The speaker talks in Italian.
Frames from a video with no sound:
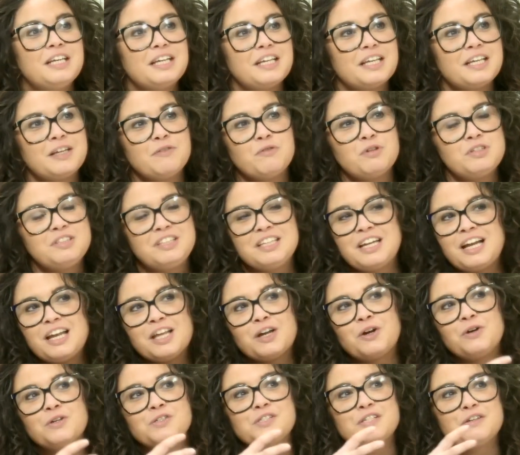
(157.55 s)
che vuol dire le
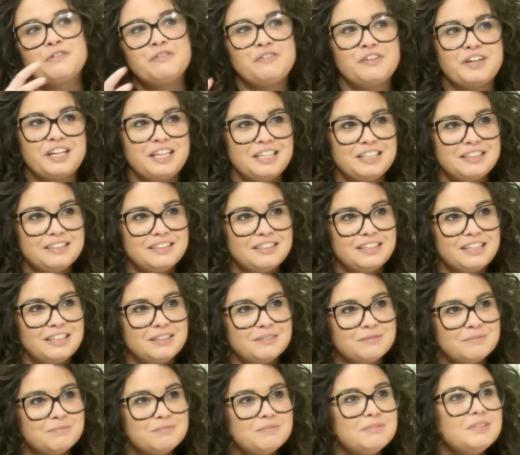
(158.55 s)
cose
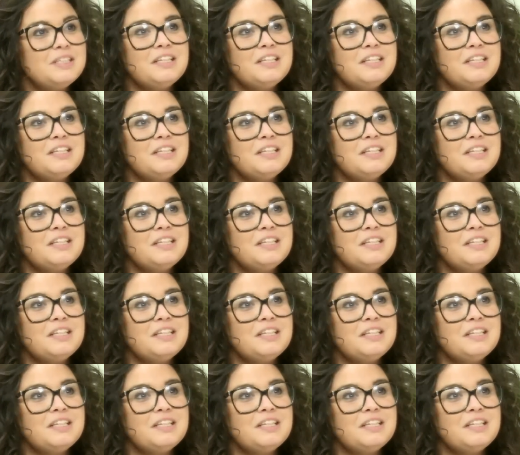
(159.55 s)
fredde.